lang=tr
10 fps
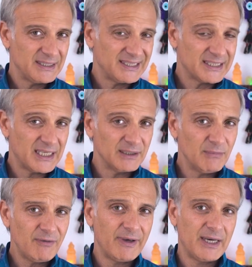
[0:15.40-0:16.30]

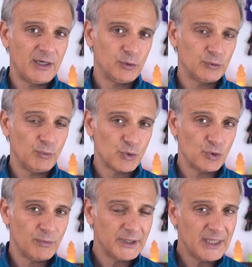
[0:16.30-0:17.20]
tıkanma veya
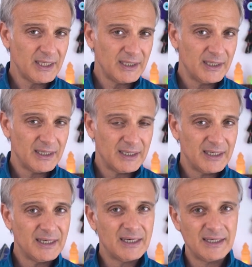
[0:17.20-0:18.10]
bozulmada
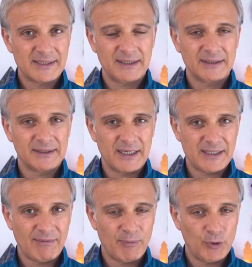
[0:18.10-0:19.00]
hastalıklara
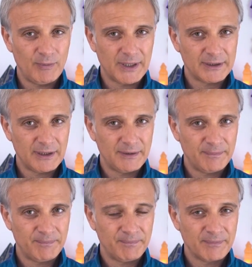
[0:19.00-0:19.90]
sebep olmakta.
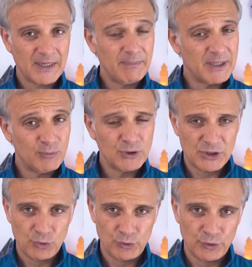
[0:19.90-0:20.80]
Peki bu
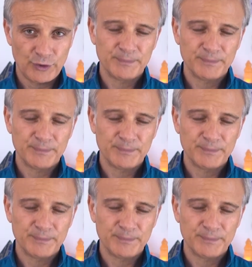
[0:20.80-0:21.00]
nasıl oluyor?